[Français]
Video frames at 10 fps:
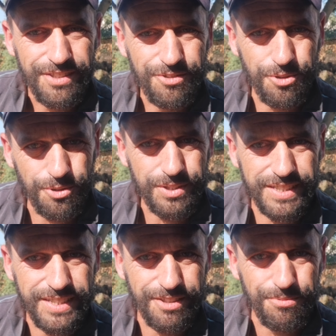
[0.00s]
de
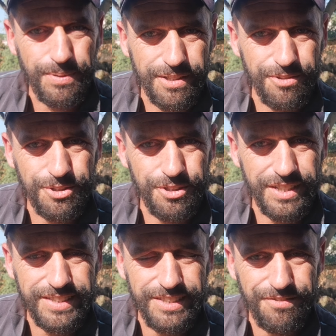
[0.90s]
retraités comparé aux jeunes
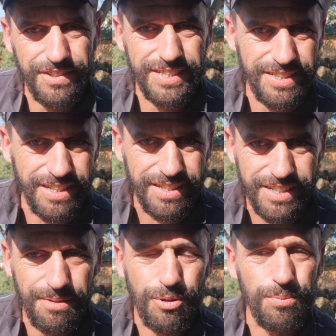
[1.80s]
actifs, etc.,
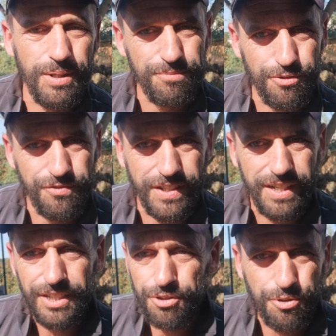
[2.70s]
que les problèmes vont faire
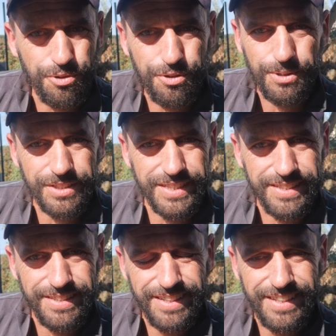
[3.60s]
qu'augmenter